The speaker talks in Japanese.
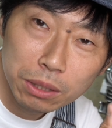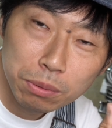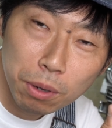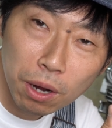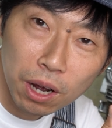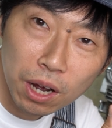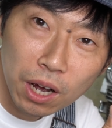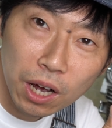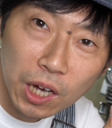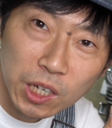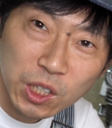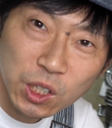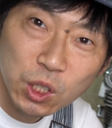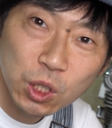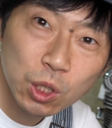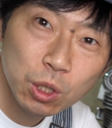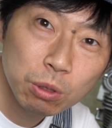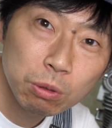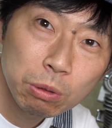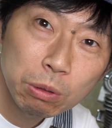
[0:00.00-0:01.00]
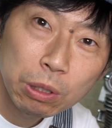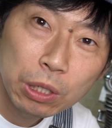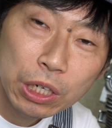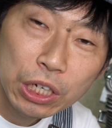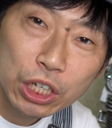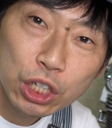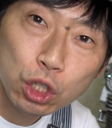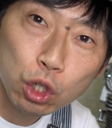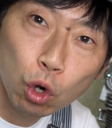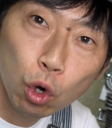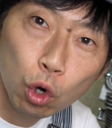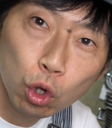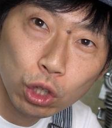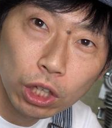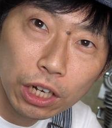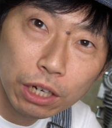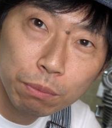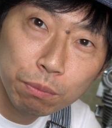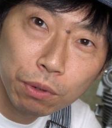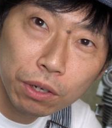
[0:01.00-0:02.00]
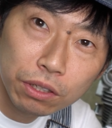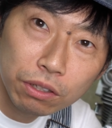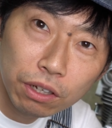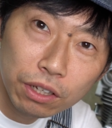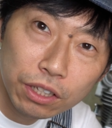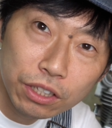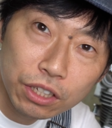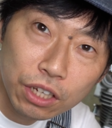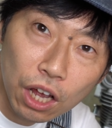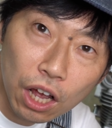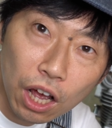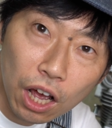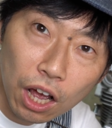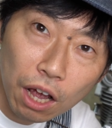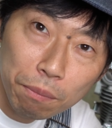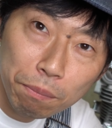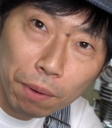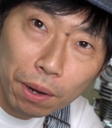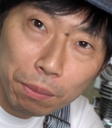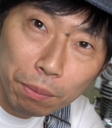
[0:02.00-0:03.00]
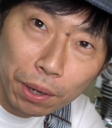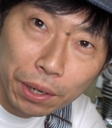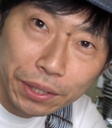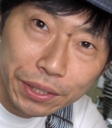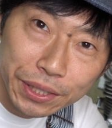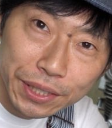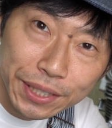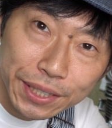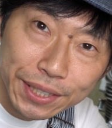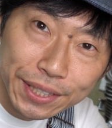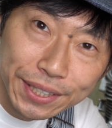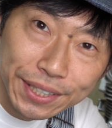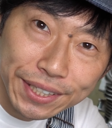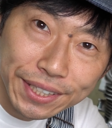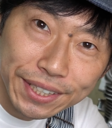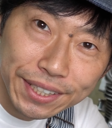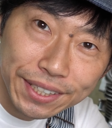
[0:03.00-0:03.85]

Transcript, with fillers: いします以上、谷プラァンでした。バイバイ。